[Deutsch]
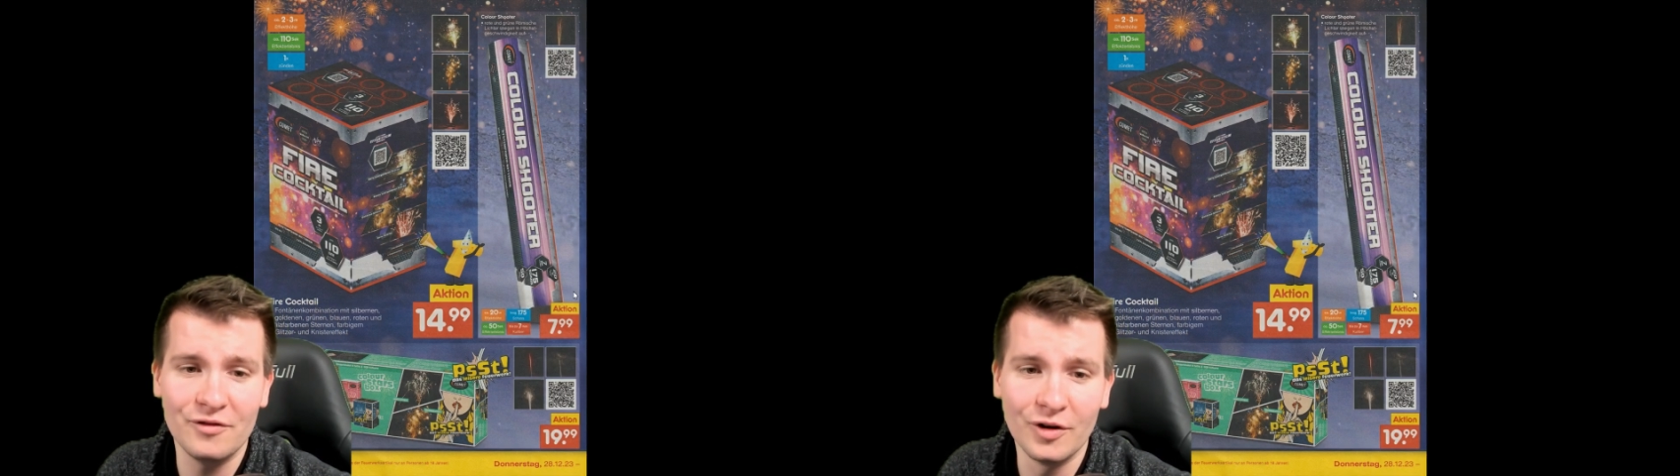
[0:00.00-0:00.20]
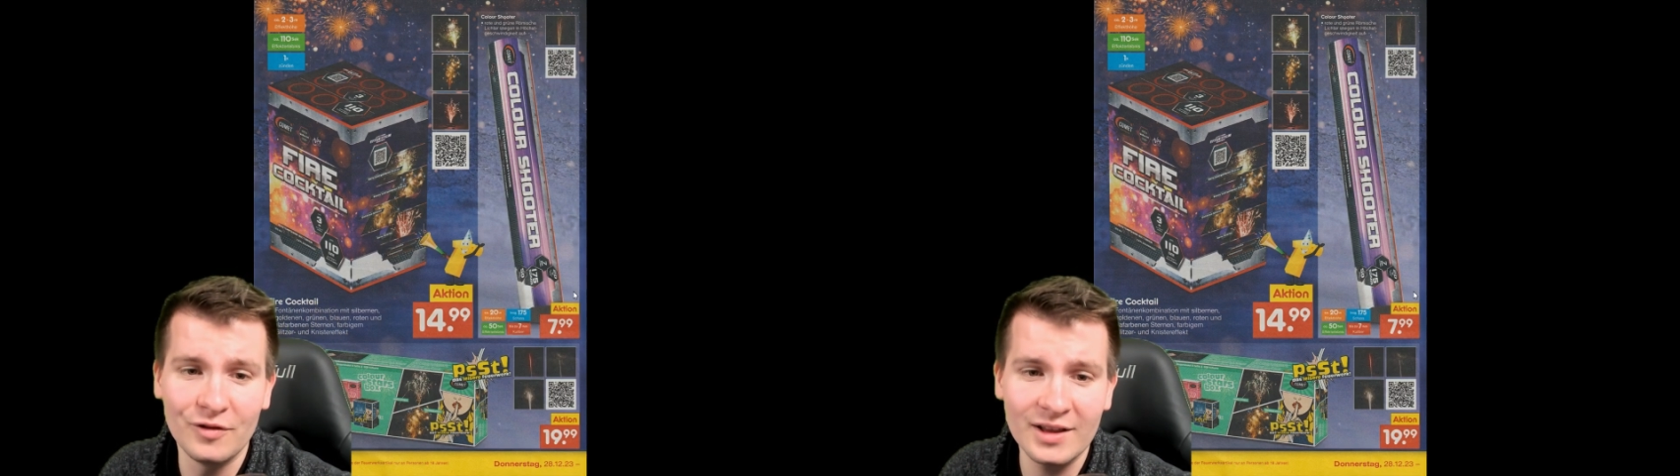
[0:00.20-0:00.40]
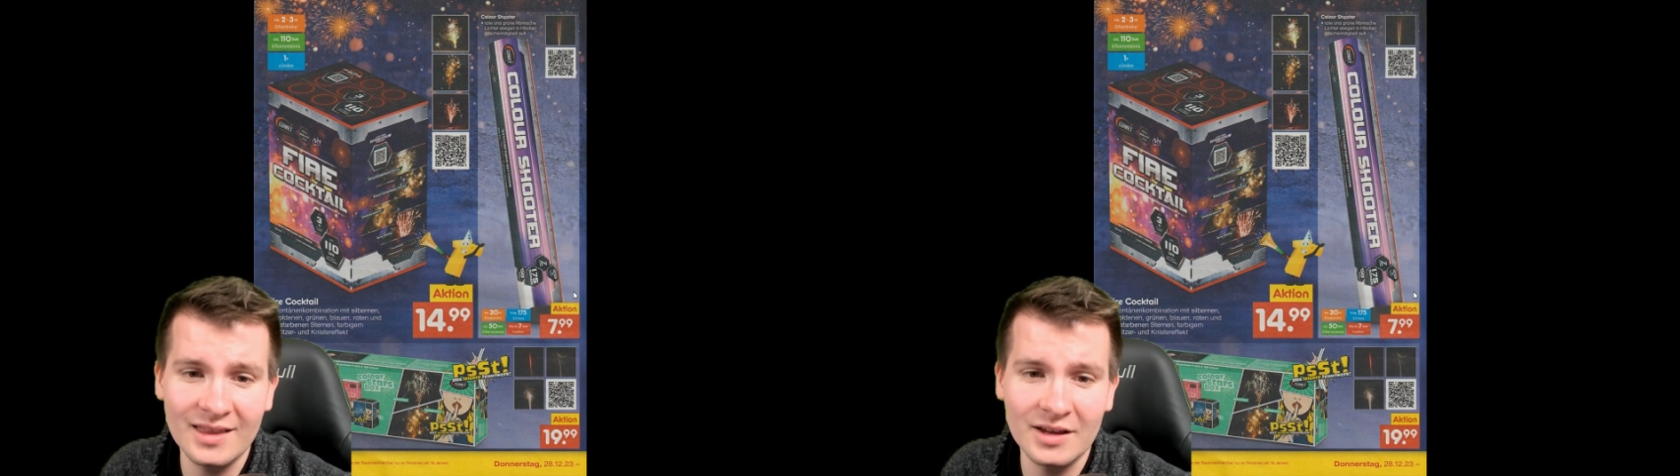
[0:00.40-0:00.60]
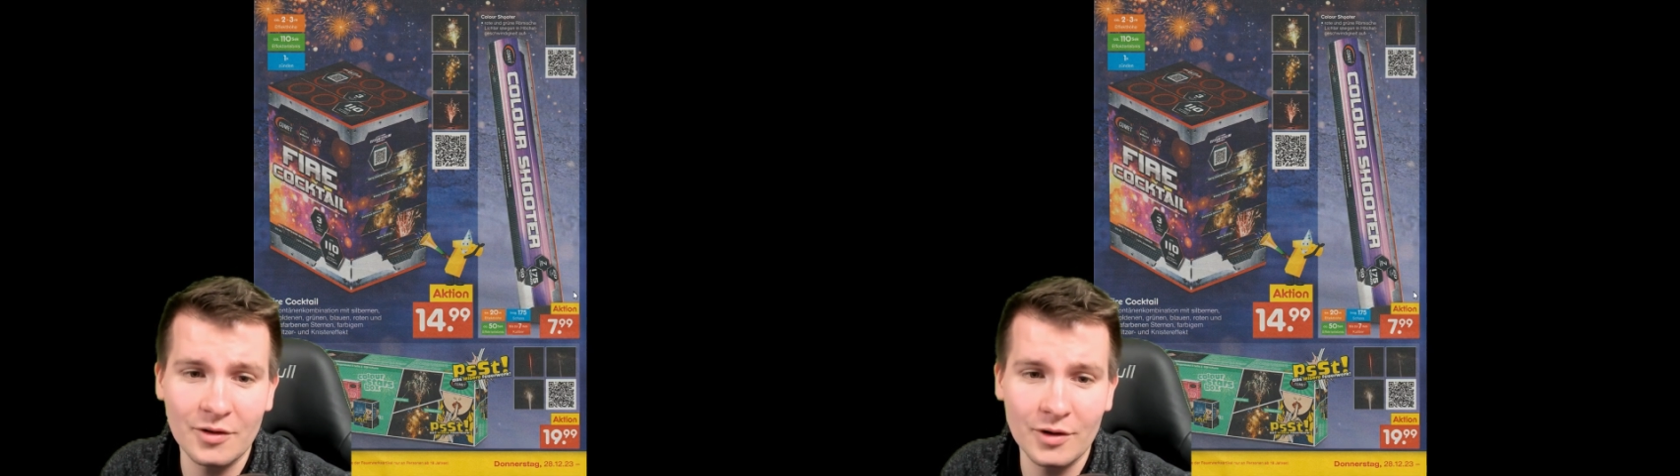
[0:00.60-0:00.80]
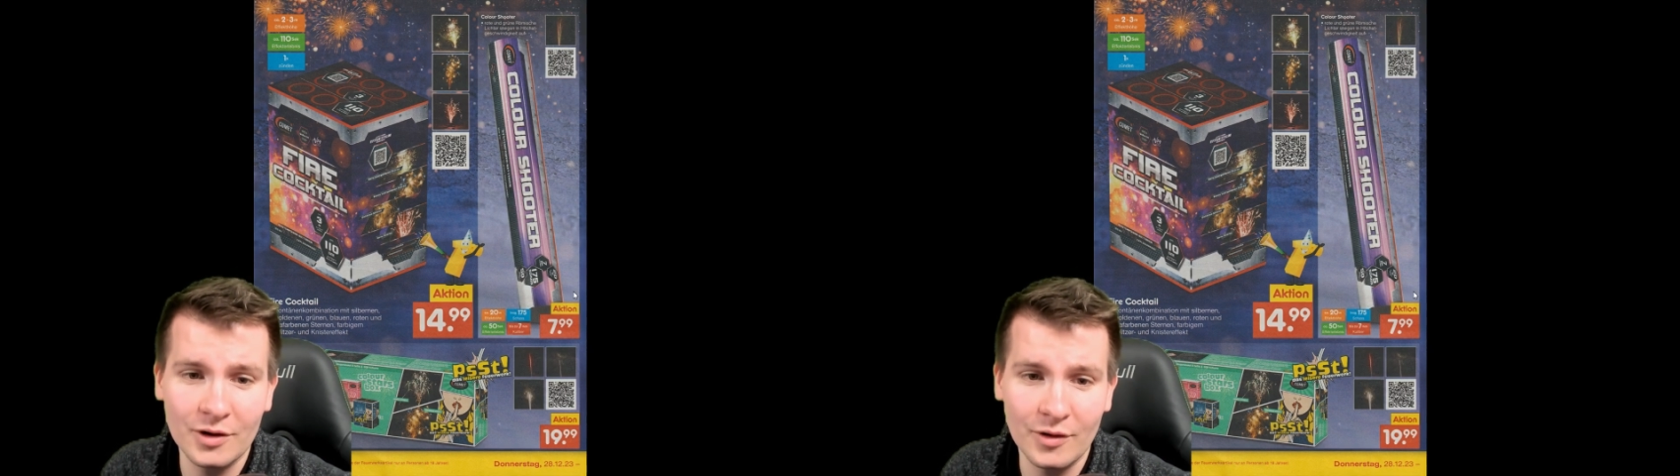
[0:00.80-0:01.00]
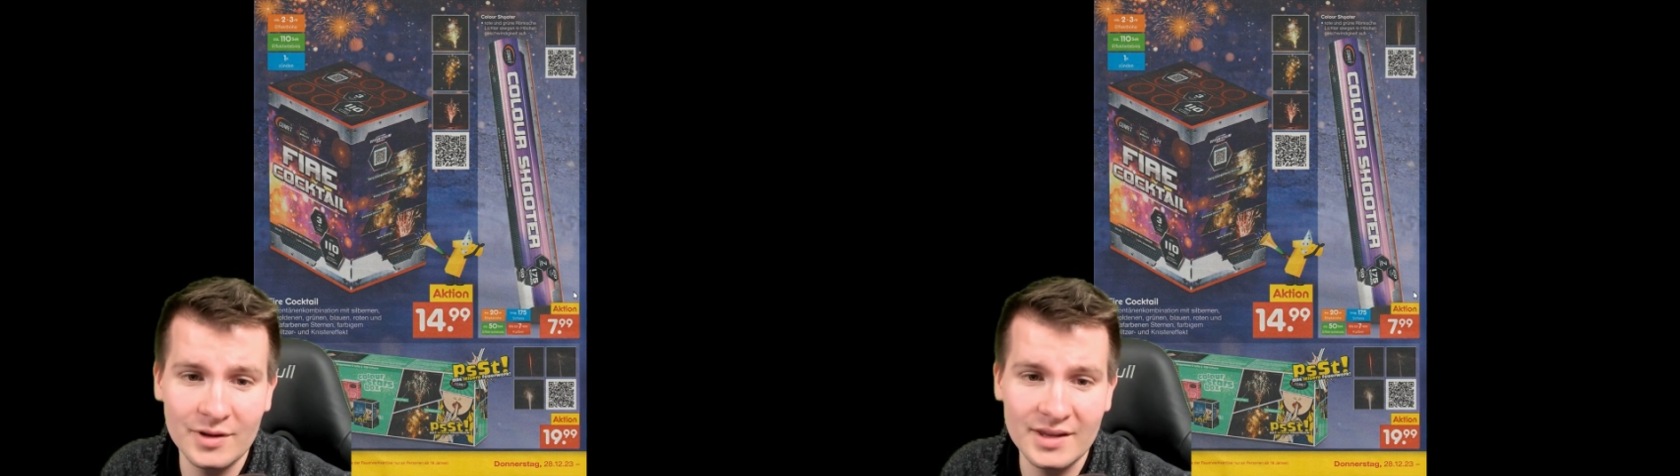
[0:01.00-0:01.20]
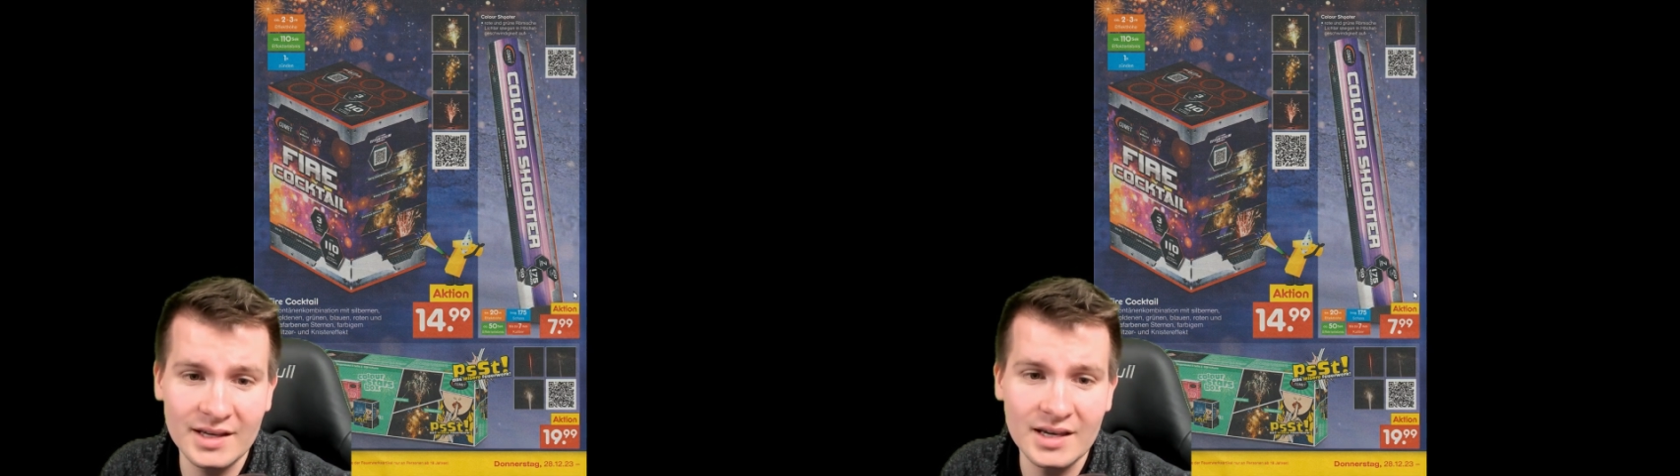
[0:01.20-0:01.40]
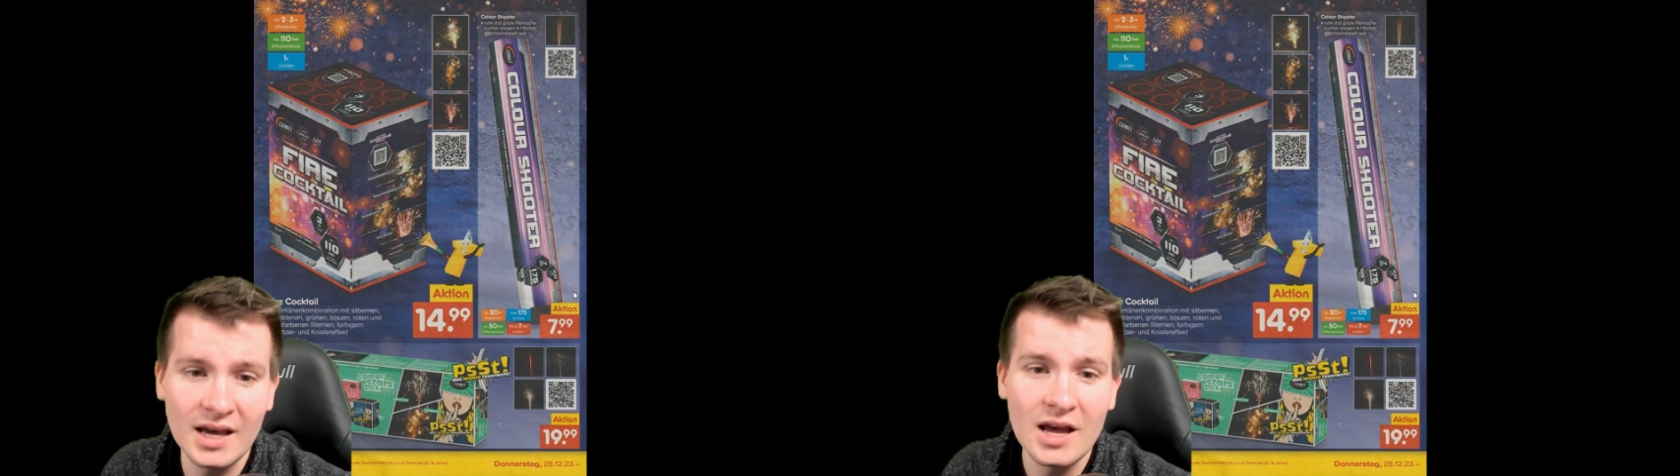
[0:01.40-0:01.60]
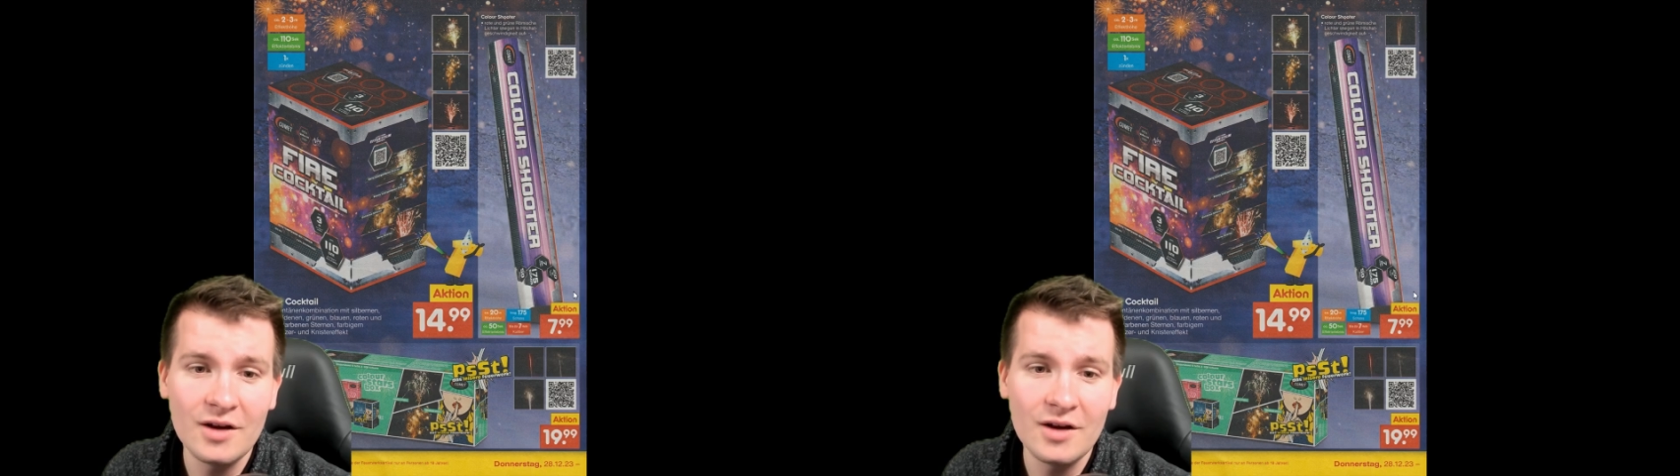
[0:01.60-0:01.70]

für 14,99